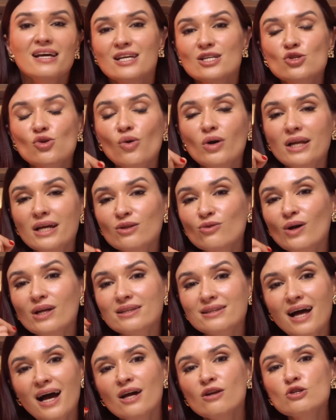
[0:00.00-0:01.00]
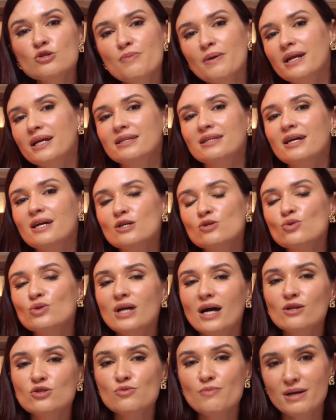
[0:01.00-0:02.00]
escolhendo atalhos para ter
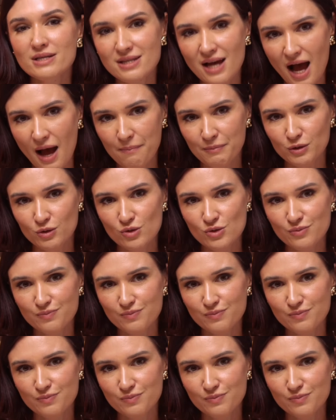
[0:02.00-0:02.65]
resultados mais rápidos.